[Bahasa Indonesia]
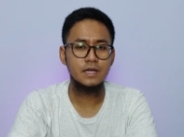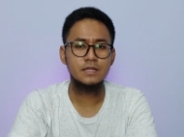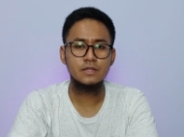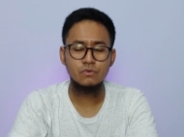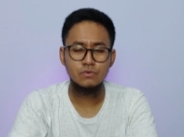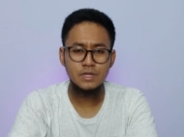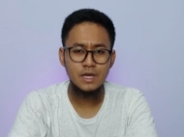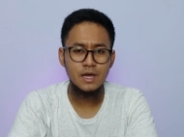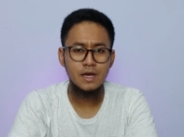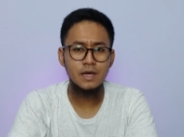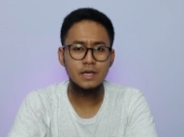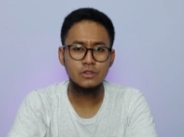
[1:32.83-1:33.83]
ya
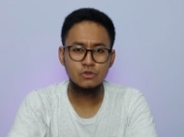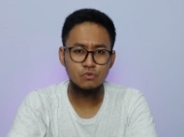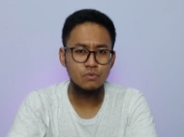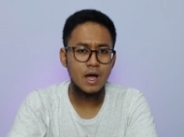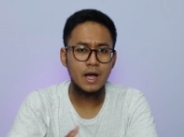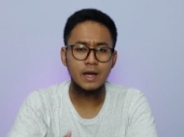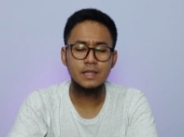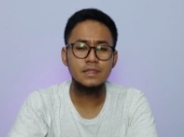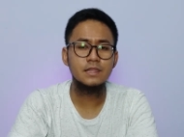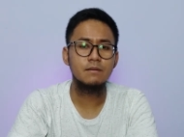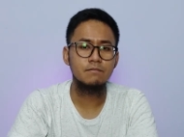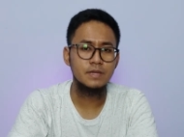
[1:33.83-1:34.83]
tentunya itu
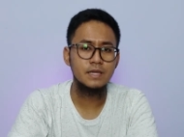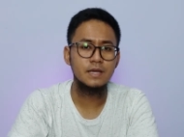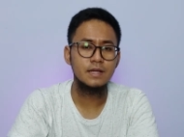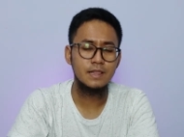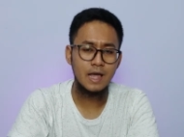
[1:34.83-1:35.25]
akan lebih